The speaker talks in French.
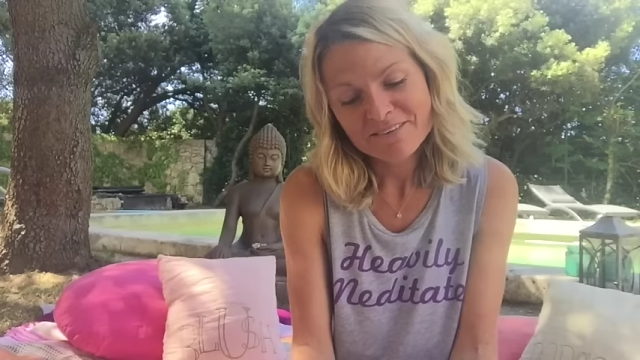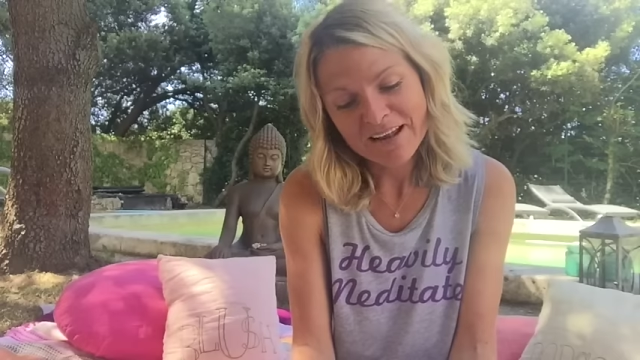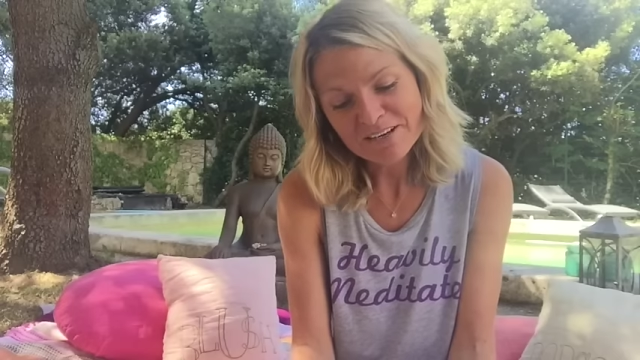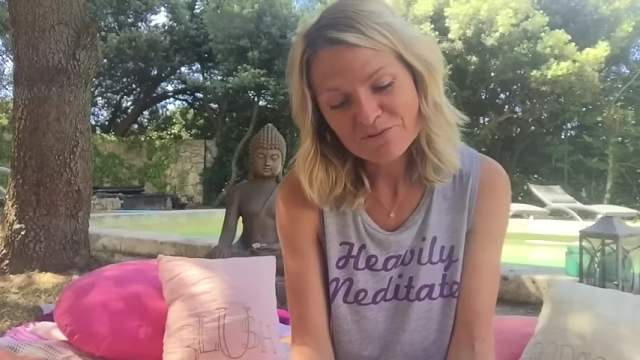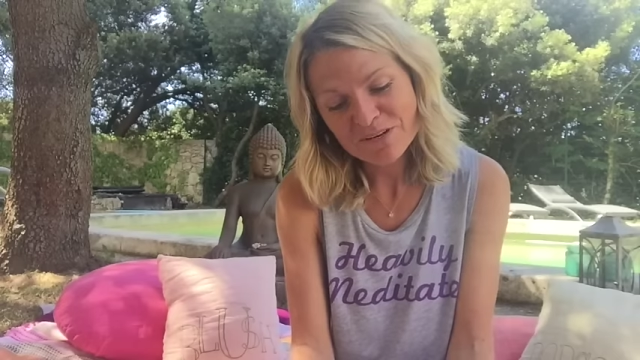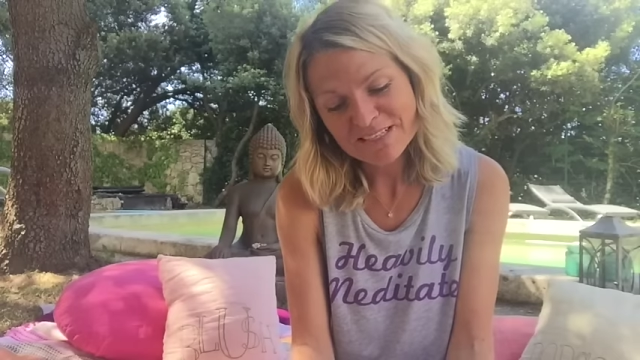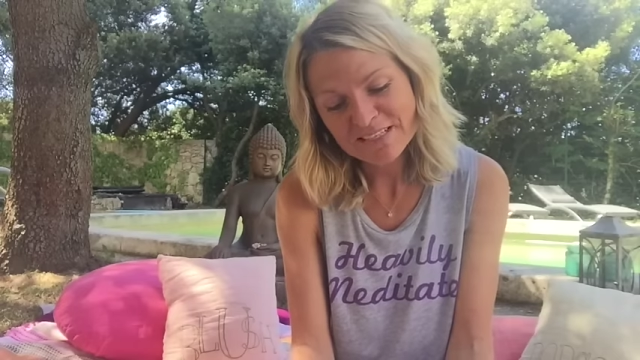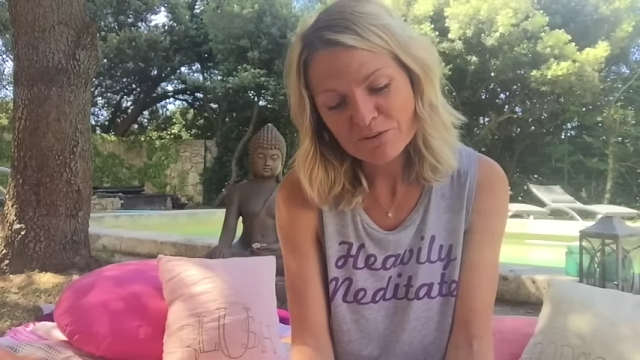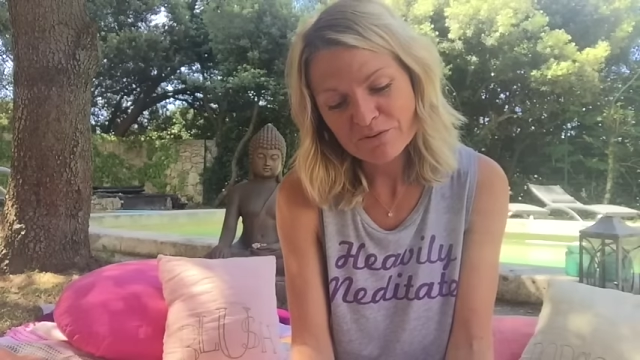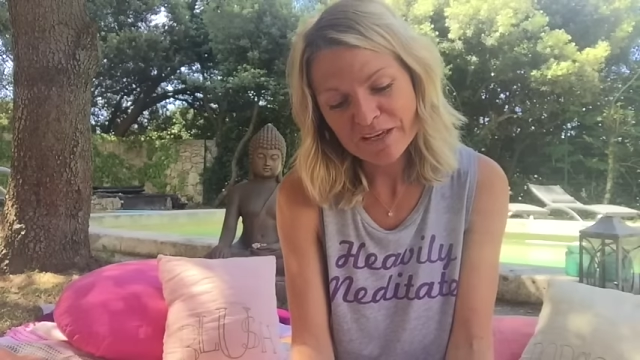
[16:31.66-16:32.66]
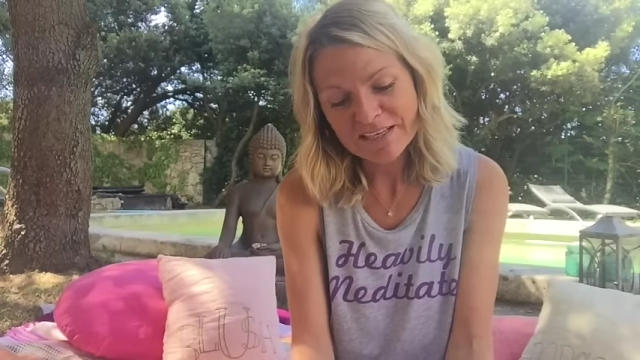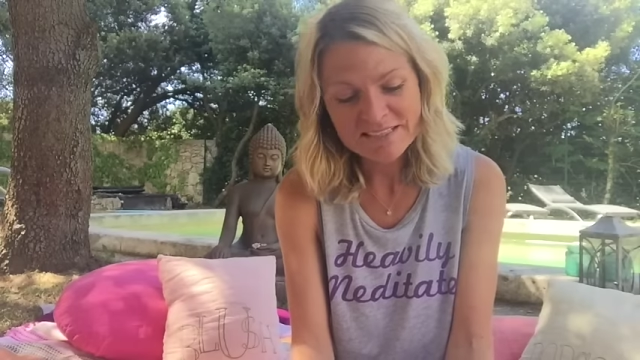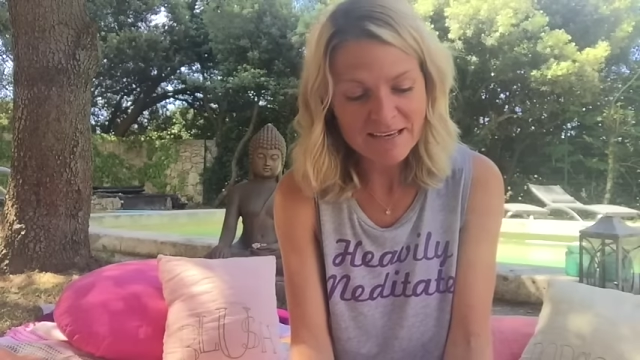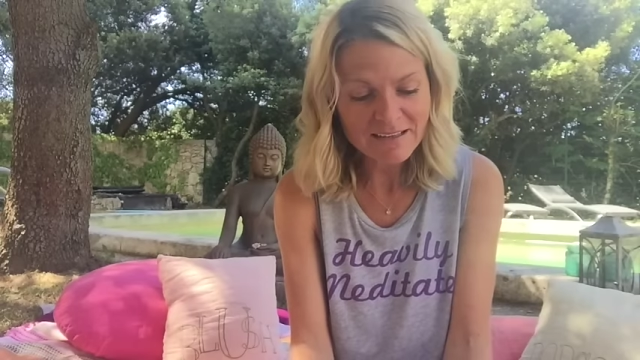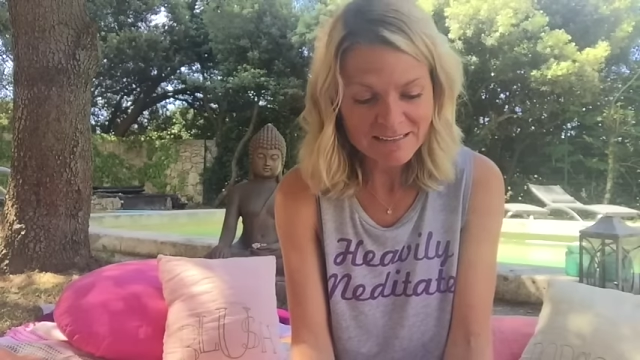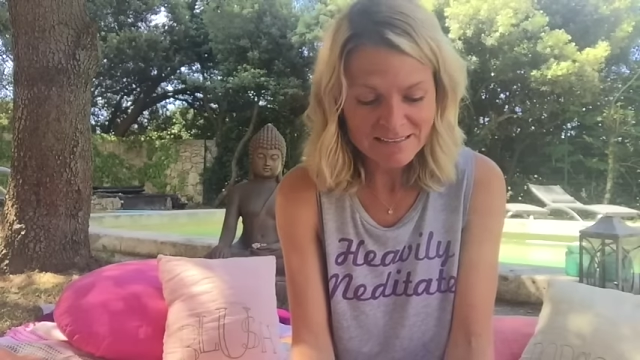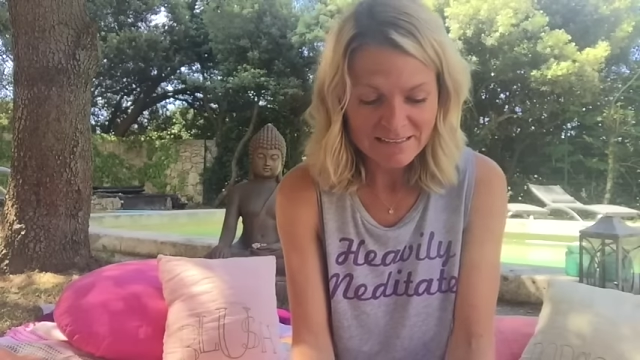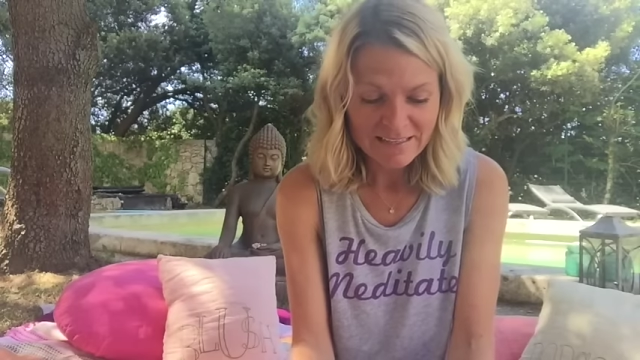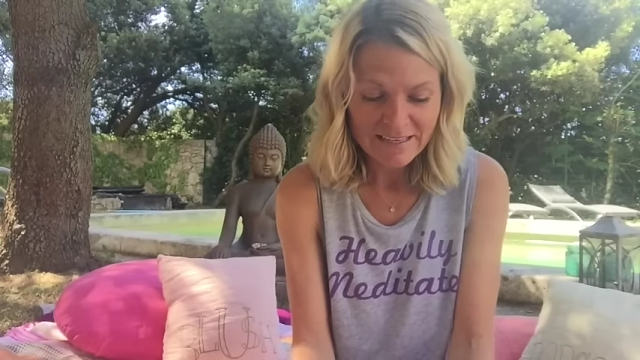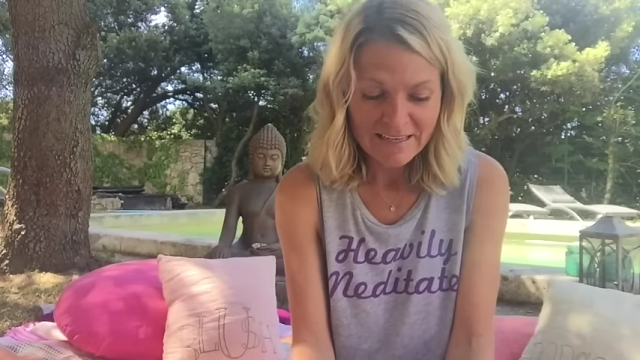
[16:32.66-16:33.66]
Voilà, je vous laisse découvrir ça.
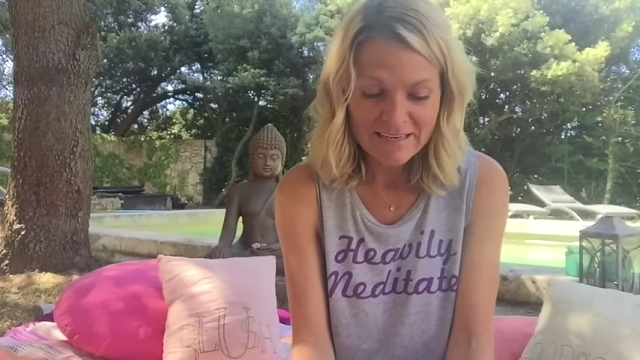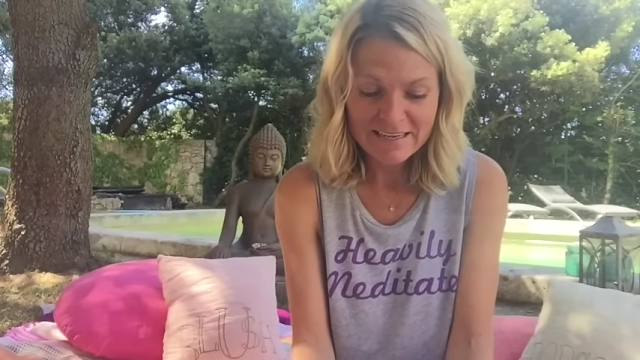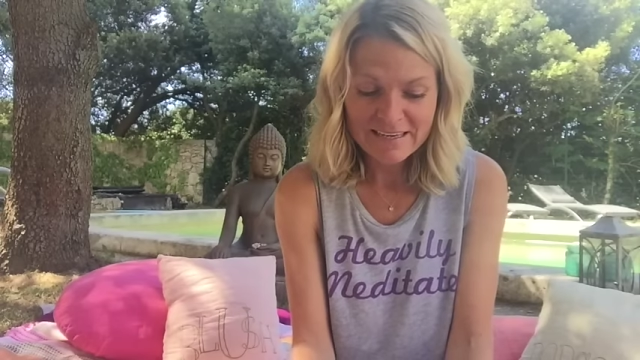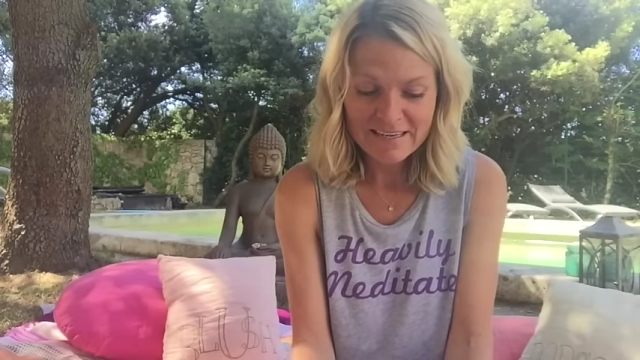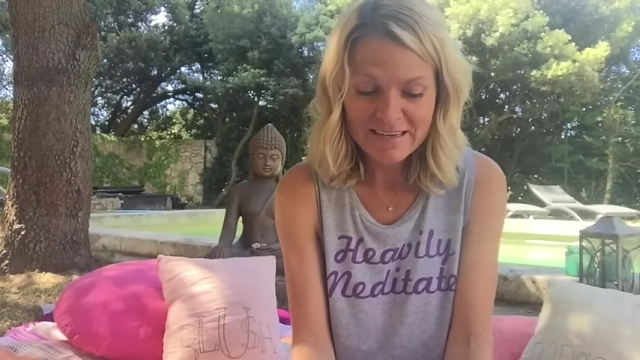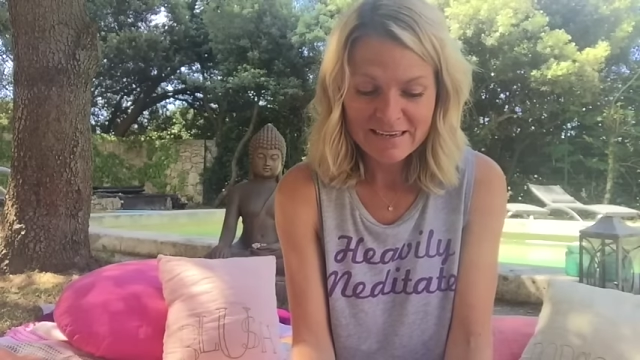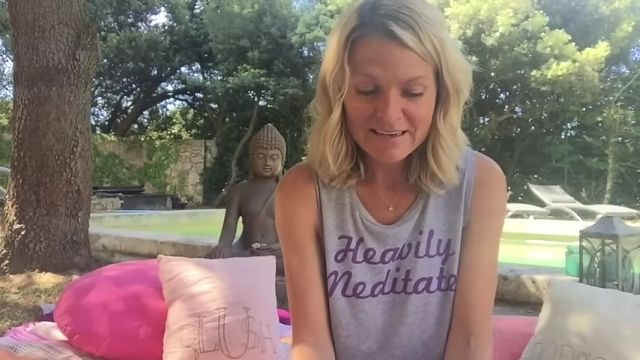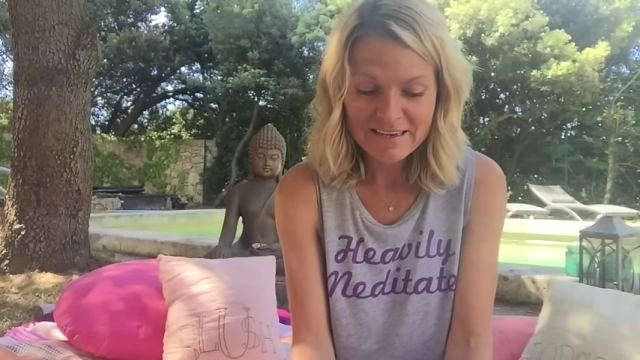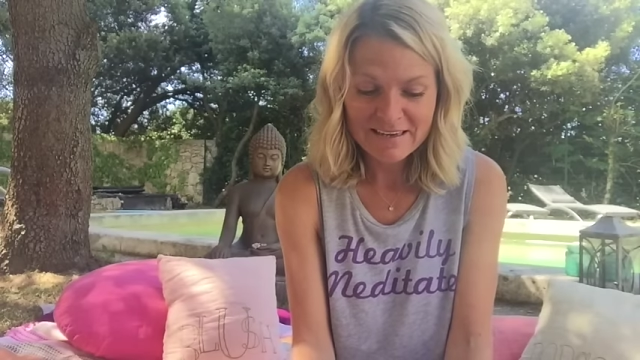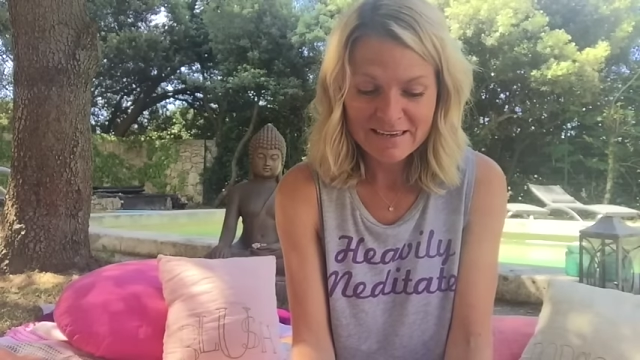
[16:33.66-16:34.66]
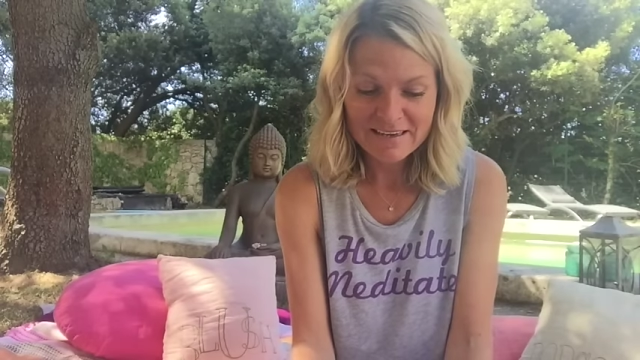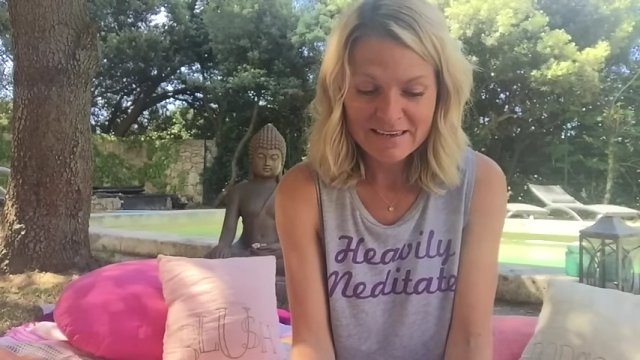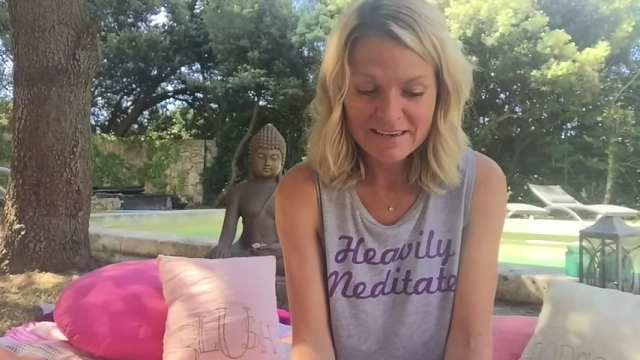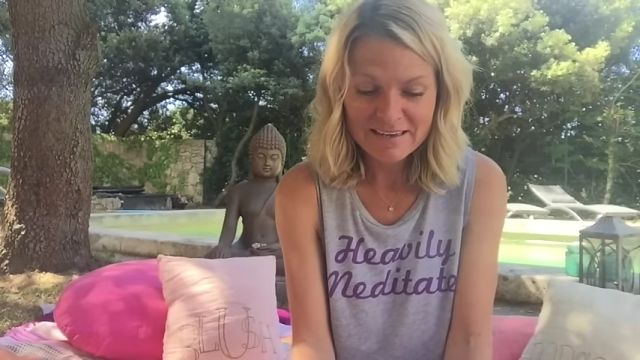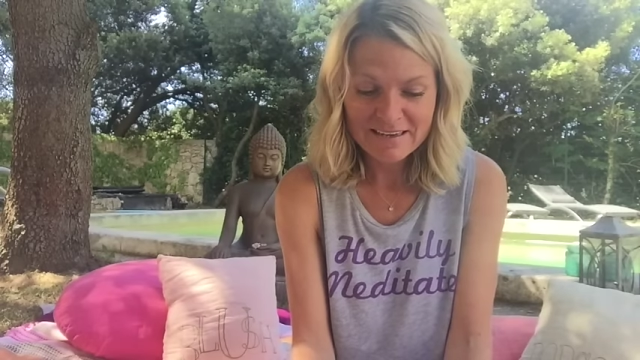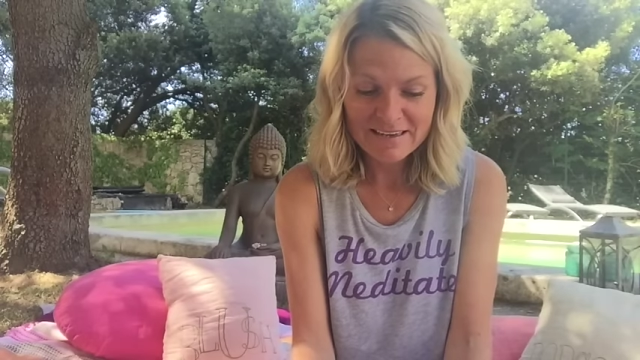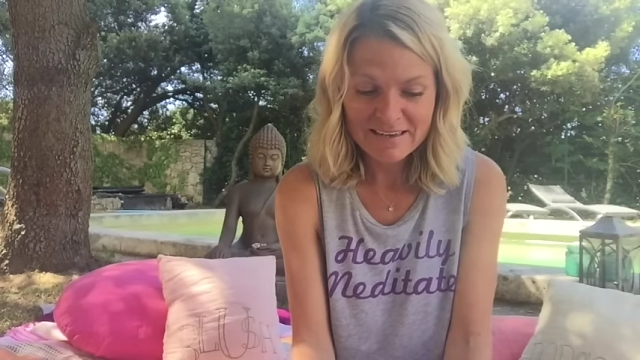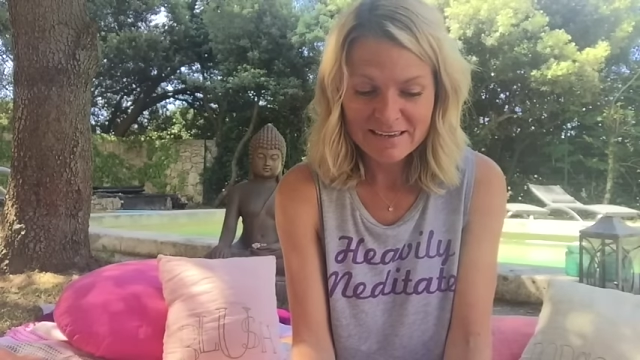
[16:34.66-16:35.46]
Euh,